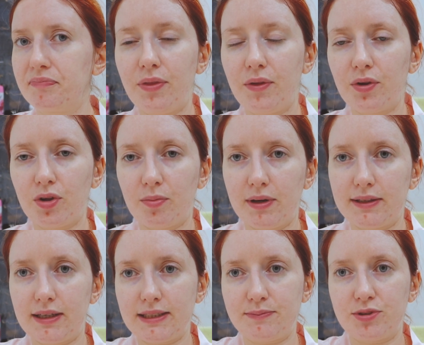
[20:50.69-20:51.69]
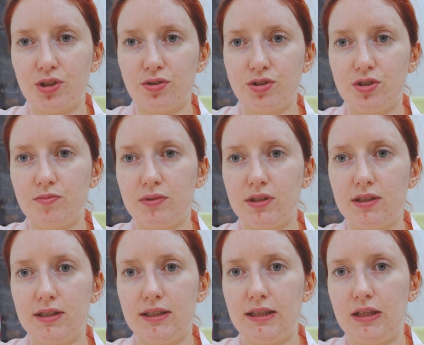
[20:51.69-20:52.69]
No dobra, teraz przechodzimy
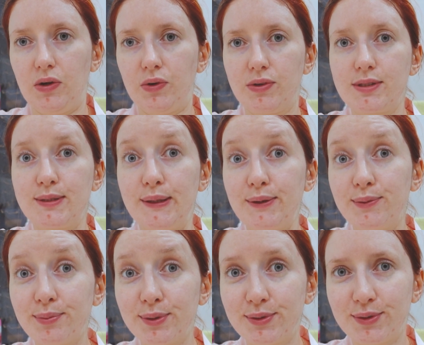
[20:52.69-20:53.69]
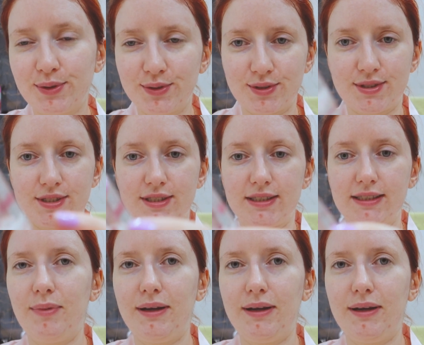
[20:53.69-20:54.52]
do serum pod oczy.